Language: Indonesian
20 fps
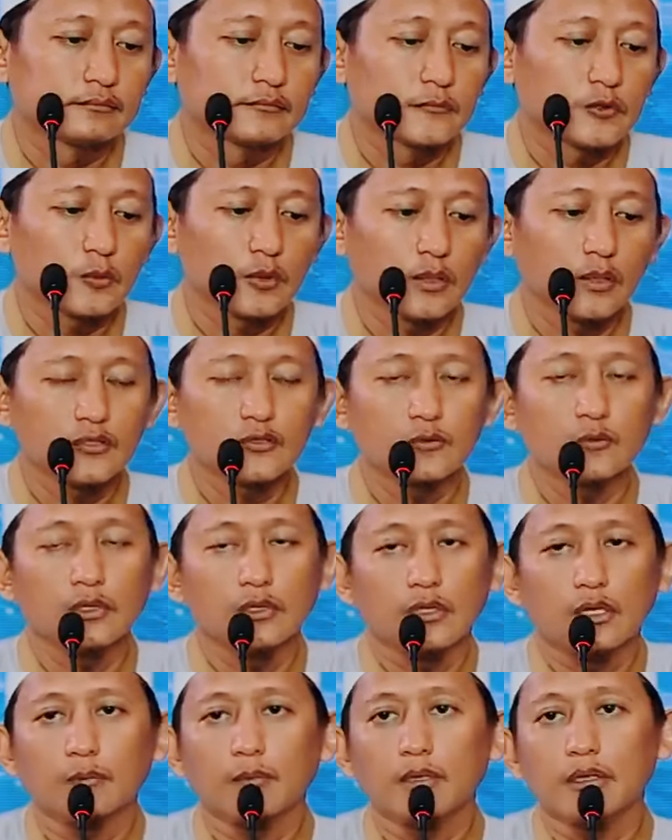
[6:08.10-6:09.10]
Sebagaimana
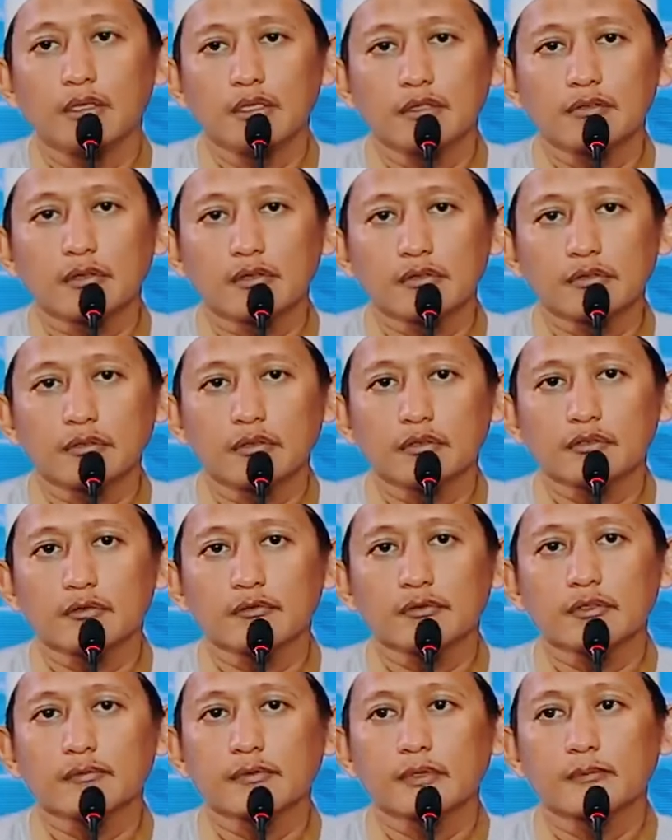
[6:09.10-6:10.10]
disebutkan dalam hadis Rasulullah
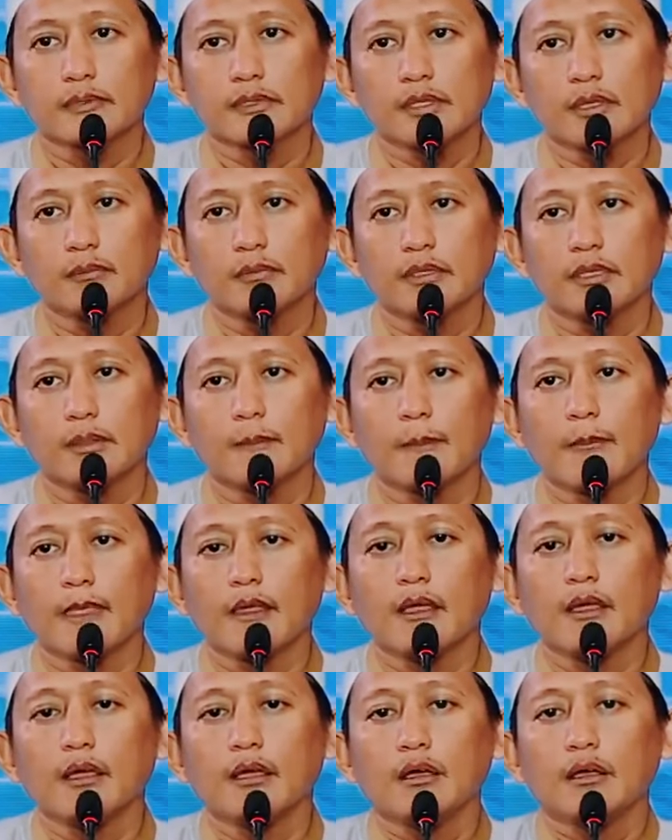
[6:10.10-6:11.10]
SAW bersabda,
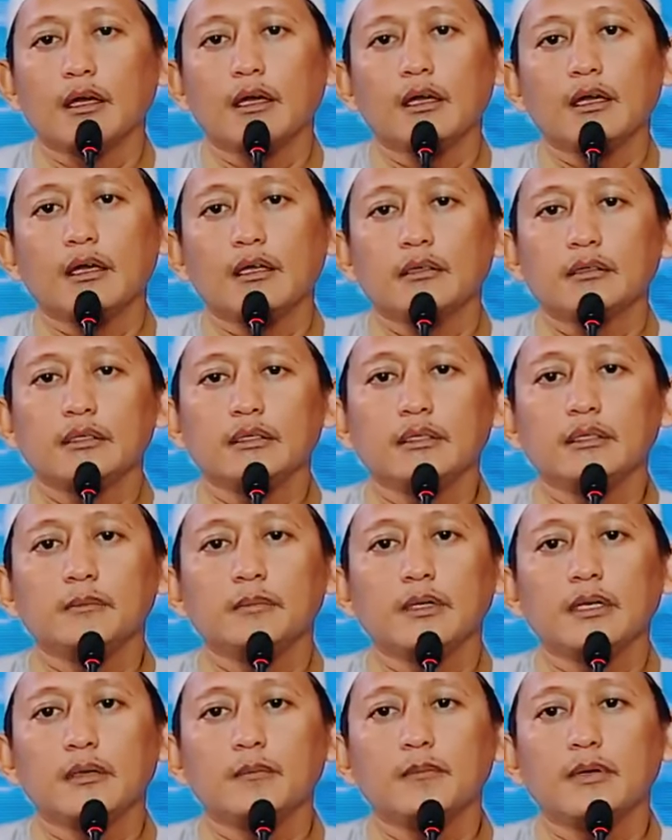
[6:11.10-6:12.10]
"Ati
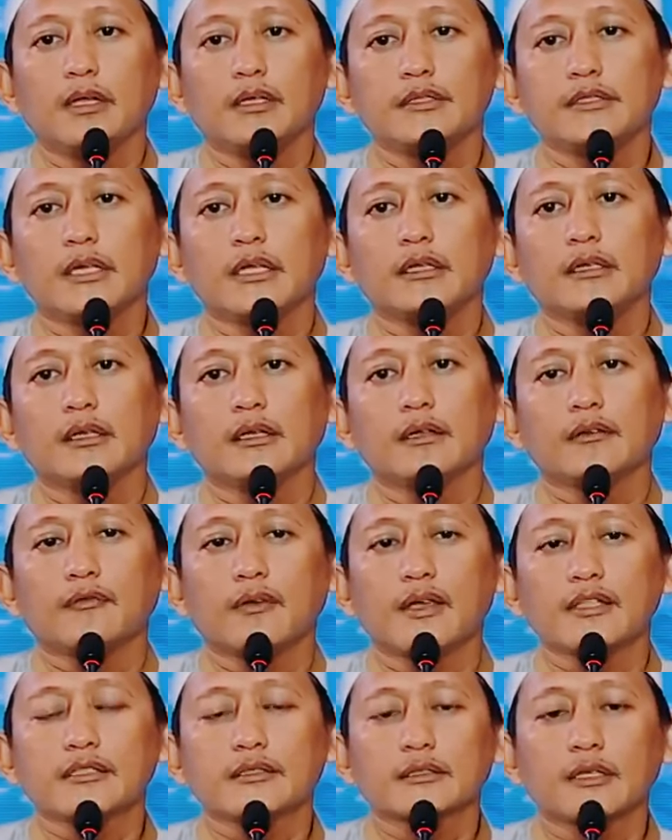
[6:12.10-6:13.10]
babal jannah
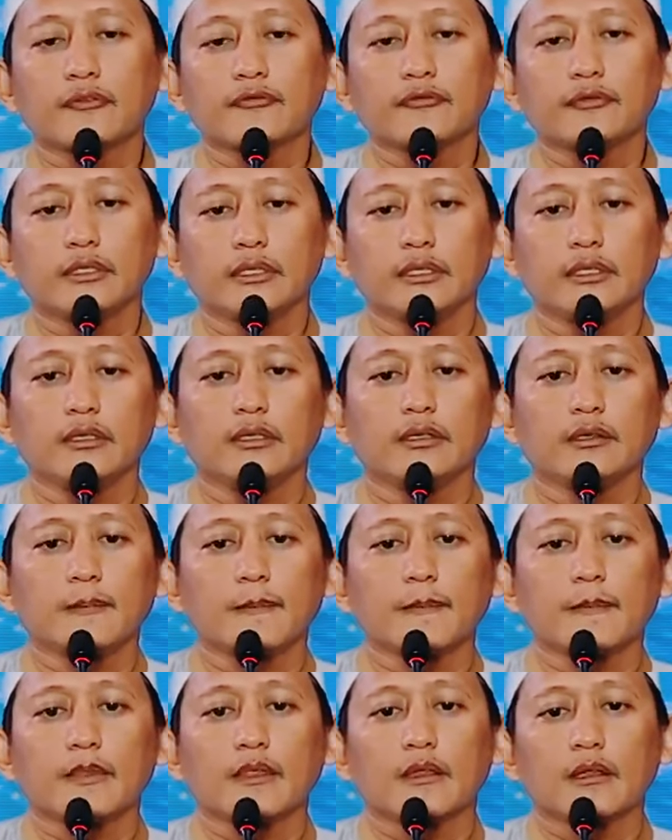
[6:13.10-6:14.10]
fastaftih."
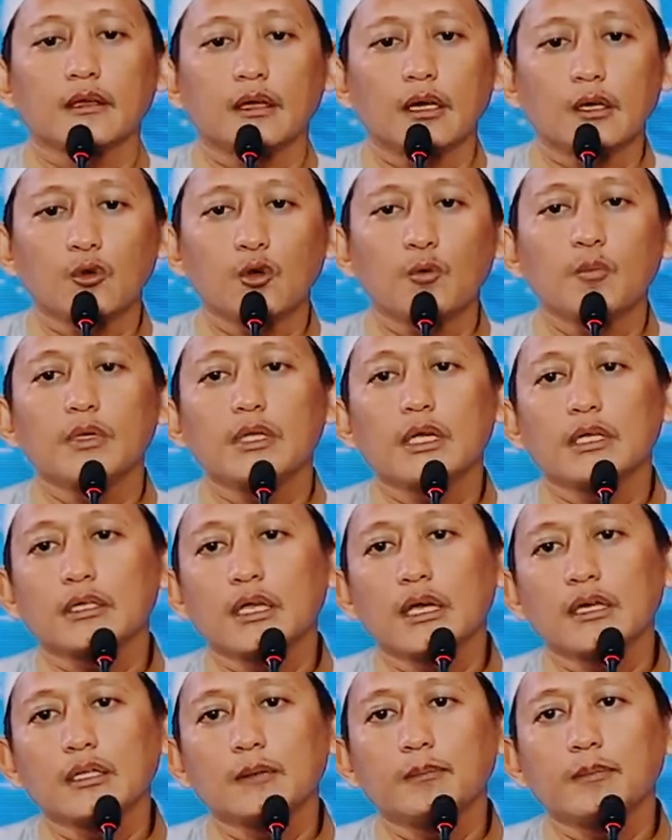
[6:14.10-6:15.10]
Aku
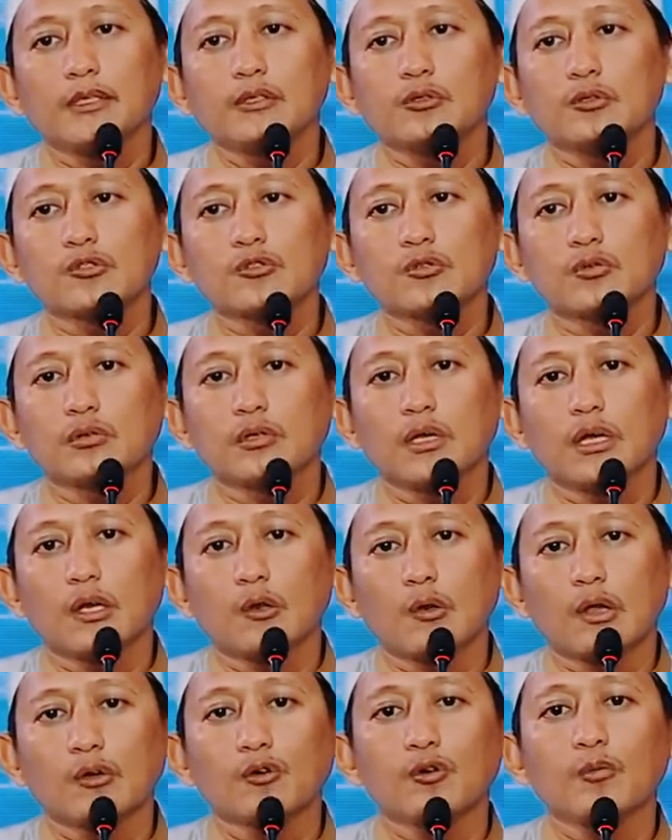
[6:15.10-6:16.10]
mendatangi pintu surga
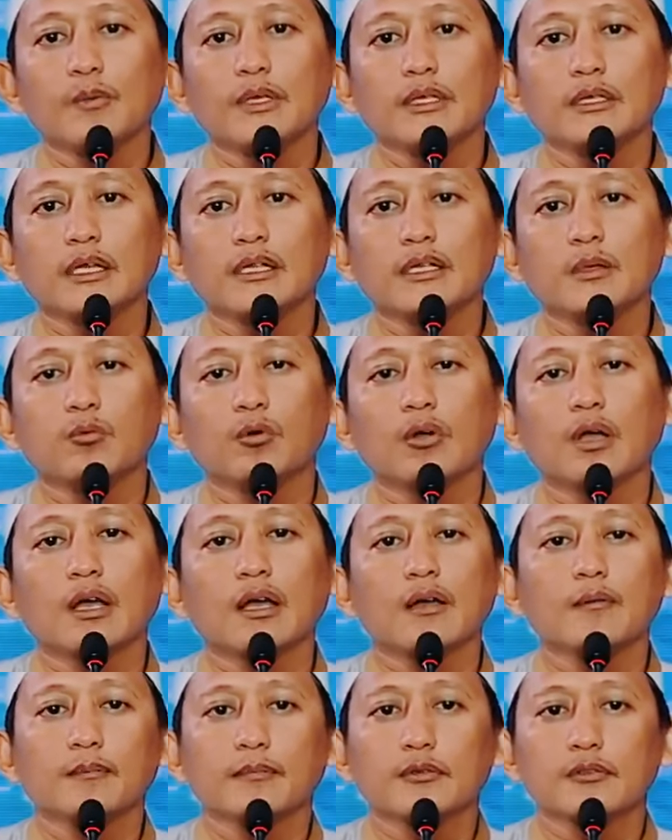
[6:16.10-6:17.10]
lalu aku minta
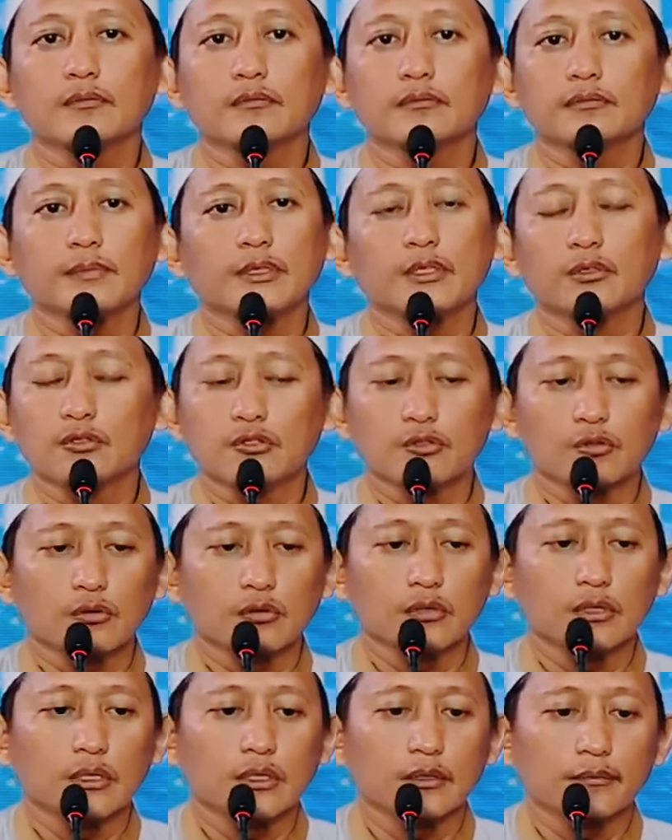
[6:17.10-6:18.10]
dibukakan pintu
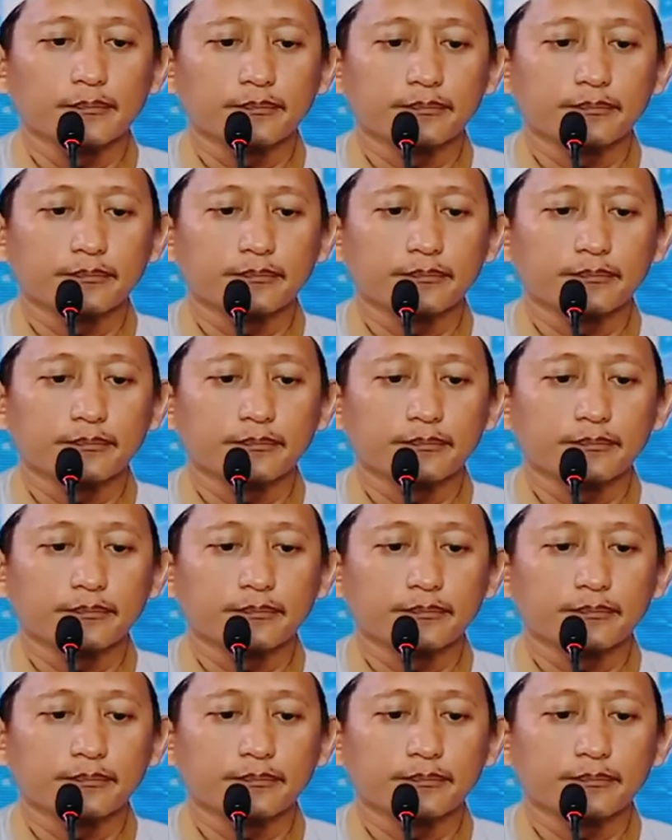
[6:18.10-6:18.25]
surga.